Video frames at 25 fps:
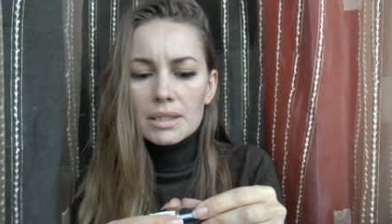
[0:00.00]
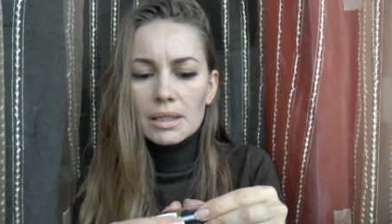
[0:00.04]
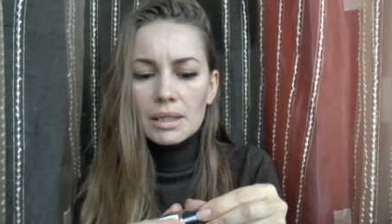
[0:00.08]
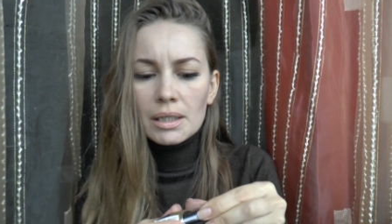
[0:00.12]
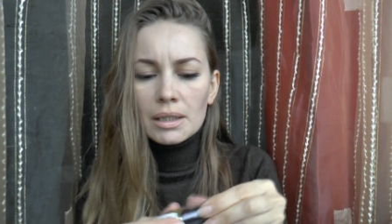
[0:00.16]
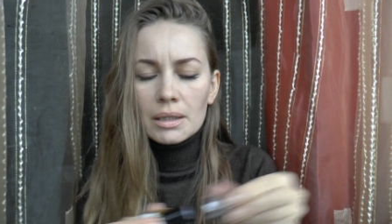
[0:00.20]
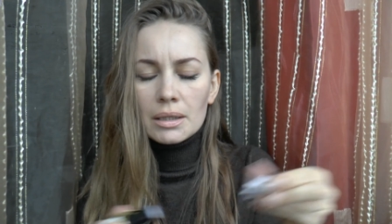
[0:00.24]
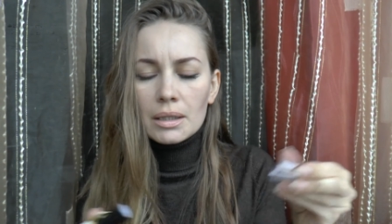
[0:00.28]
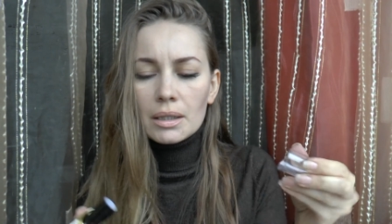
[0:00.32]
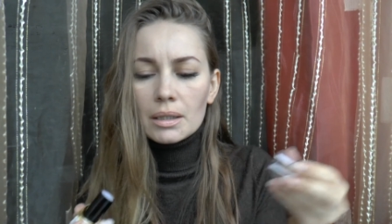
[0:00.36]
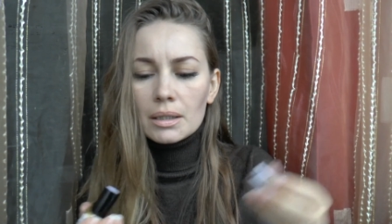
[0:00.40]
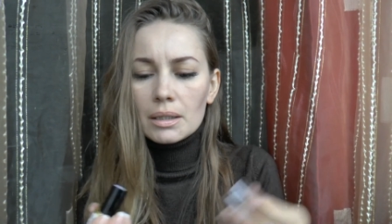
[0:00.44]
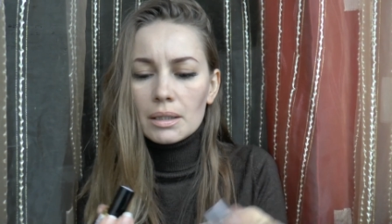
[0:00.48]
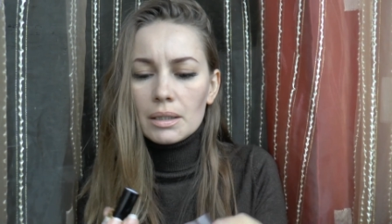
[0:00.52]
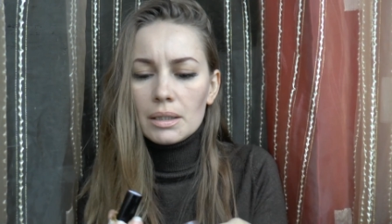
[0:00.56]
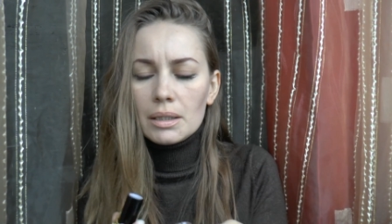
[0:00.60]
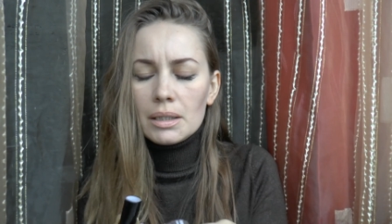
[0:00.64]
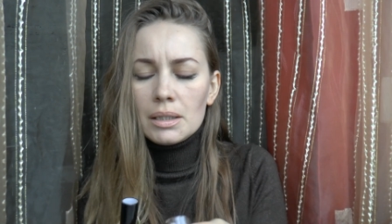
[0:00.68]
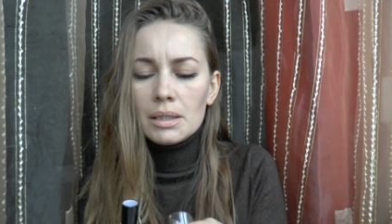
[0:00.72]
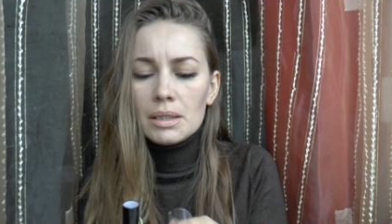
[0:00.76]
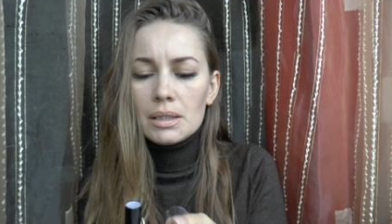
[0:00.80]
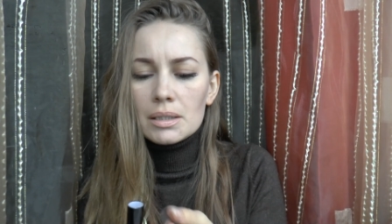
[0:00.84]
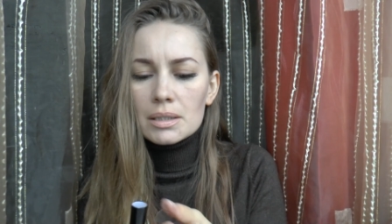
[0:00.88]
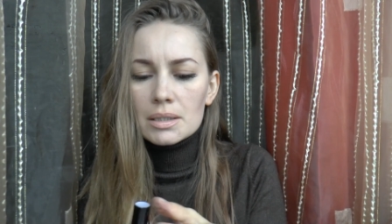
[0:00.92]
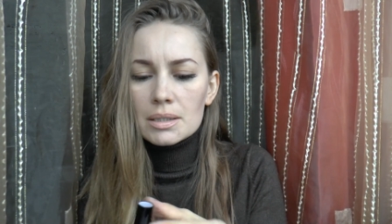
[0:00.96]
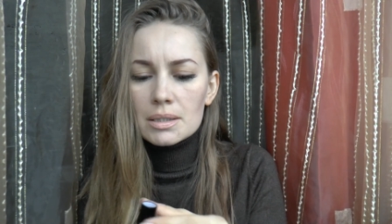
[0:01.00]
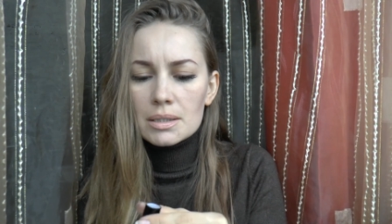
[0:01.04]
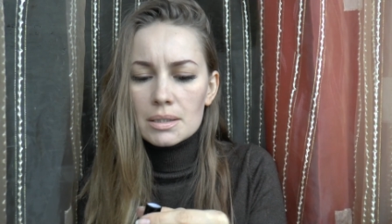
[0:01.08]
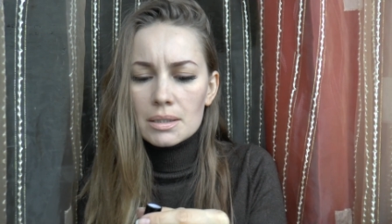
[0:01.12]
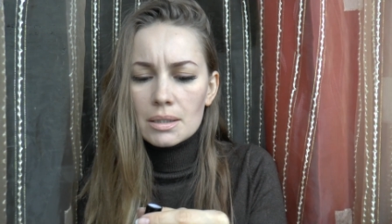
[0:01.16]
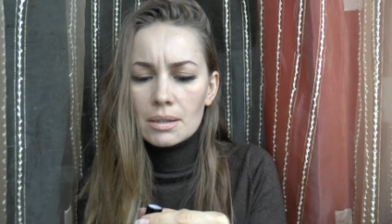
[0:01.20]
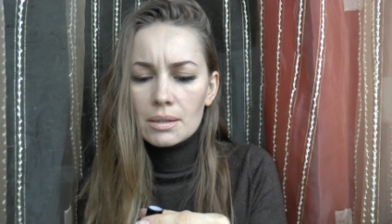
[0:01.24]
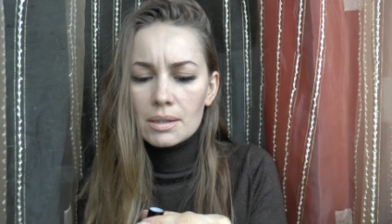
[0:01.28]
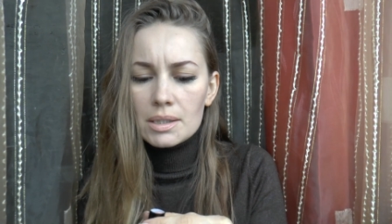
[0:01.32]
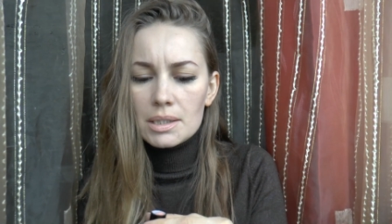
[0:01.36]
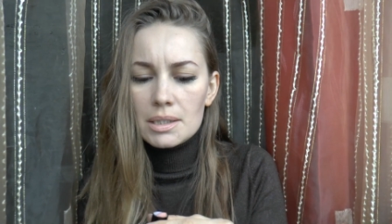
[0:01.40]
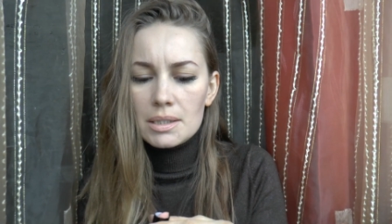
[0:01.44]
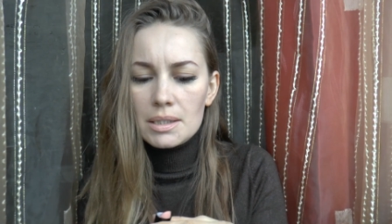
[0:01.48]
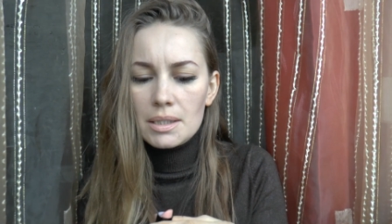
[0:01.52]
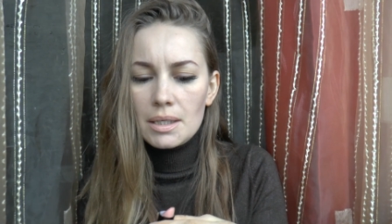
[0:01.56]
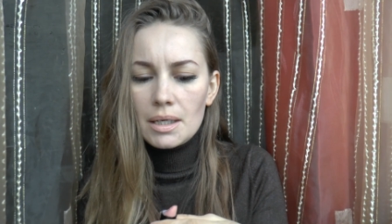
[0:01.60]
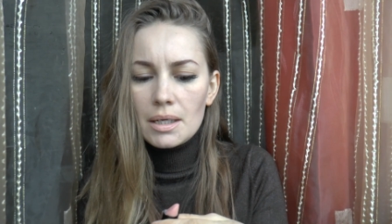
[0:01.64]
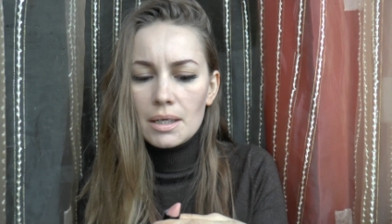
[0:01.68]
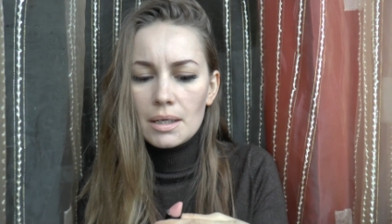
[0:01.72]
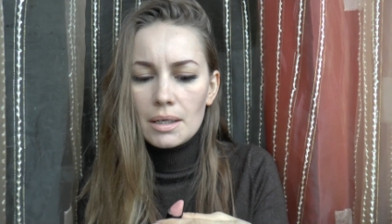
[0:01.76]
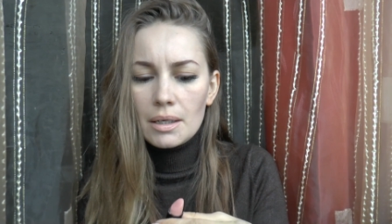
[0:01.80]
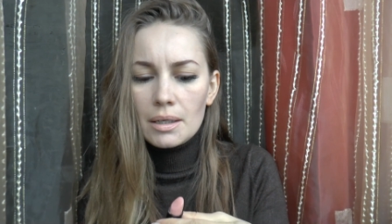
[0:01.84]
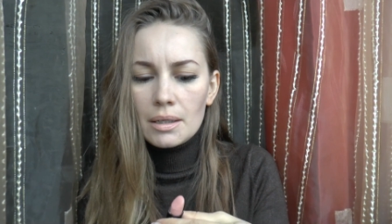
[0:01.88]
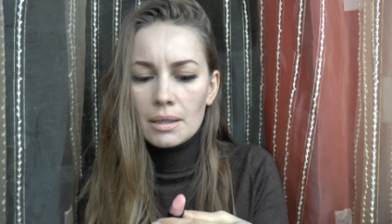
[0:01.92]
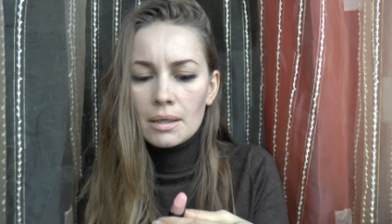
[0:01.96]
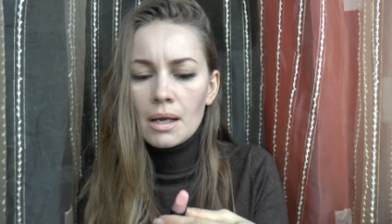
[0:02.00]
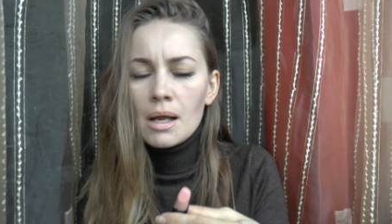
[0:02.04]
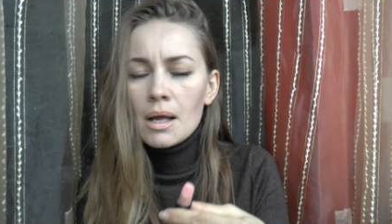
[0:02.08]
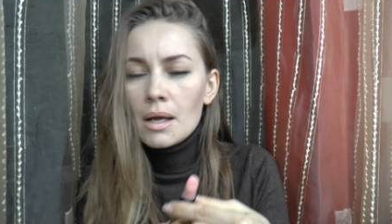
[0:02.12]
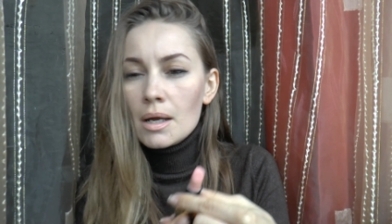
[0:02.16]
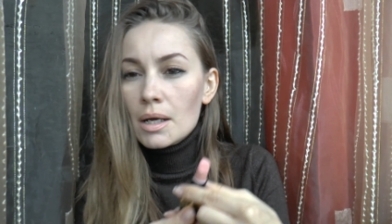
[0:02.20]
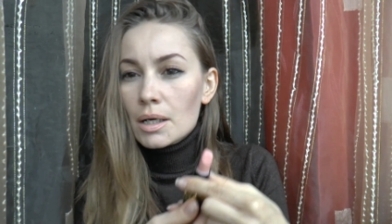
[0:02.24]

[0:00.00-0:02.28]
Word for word: Это из э, серии